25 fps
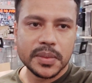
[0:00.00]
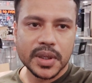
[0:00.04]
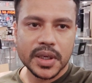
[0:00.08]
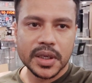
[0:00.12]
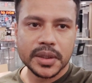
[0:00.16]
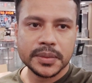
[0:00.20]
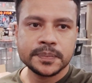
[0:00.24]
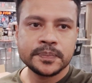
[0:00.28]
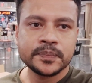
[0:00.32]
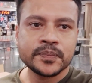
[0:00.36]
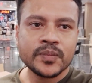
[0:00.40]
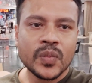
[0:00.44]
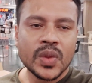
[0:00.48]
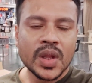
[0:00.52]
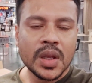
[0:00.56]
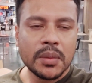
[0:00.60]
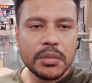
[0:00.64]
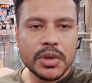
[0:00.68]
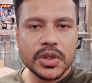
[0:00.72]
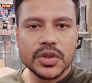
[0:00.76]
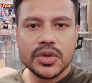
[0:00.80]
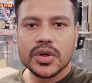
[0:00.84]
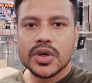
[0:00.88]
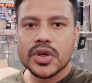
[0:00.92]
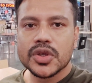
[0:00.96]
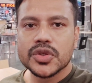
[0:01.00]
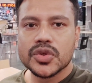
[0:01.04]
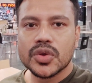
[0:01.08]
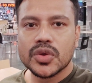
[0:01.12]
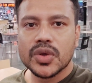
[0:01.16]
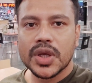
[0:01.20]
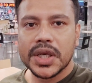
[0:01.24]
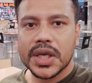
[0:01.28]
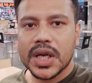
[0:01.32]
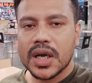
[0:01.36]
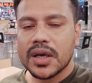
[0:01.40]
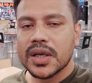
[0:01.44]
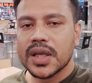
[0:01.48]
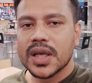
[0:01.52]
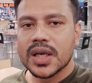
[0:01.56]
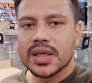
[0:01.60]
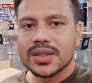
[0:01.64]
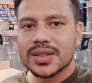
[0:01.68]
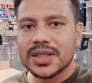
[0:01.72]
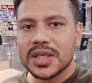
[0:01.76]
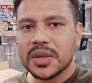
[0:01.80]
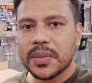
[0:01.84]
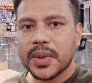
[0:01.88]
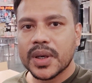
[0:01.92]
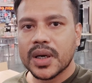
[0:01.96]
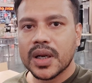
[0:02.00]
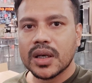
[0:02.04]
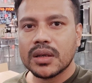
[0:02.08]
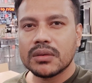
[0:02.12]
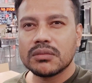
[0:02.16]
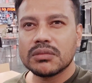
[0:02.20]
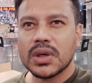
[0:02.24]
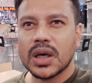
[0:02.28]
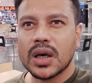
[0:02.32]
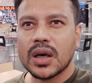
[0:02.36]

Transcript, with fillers: পারেন ভিতরের জন্য ইনার নিয়ে আসতে পারেন